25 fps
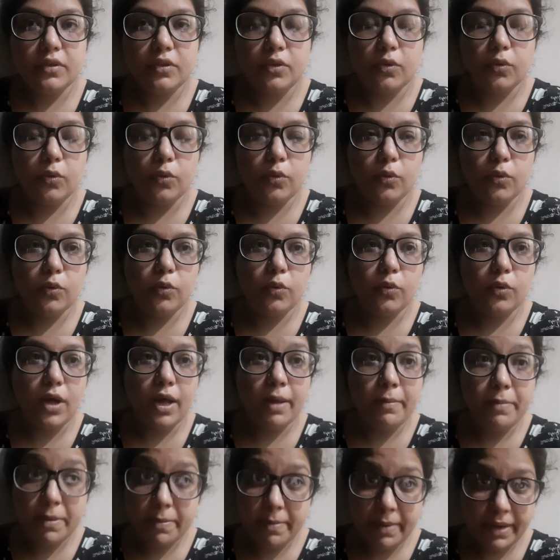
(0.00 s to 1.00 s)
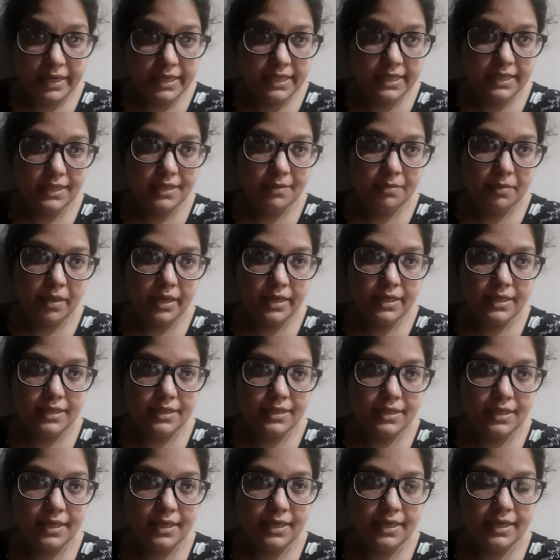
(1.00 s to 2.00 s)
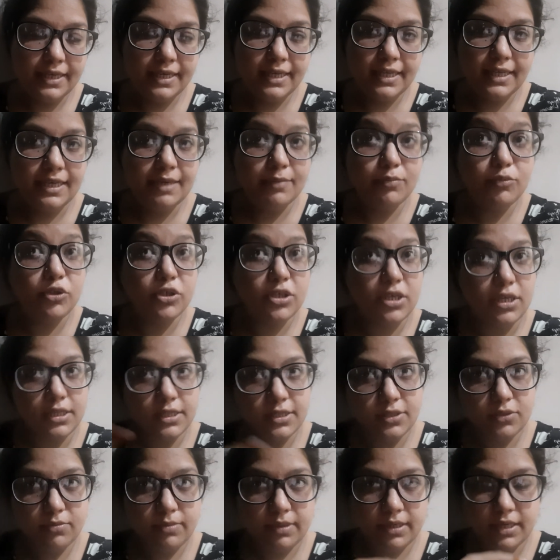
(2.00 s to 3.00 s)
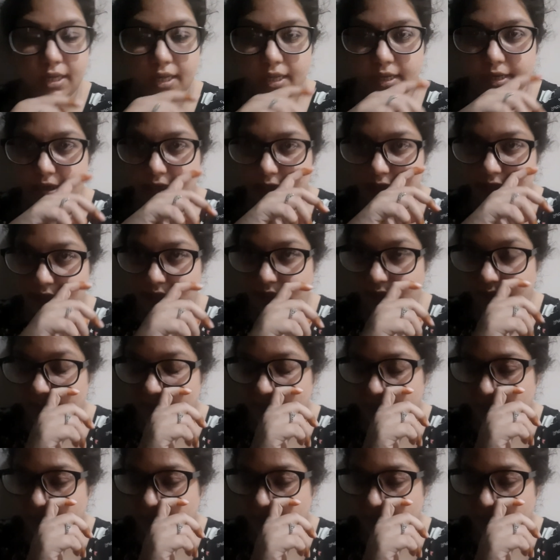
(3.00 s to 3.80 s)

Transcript: तो अभी बैठी थी मैं एडिट करने क्योंकि मुझे कल सुबह डालनी है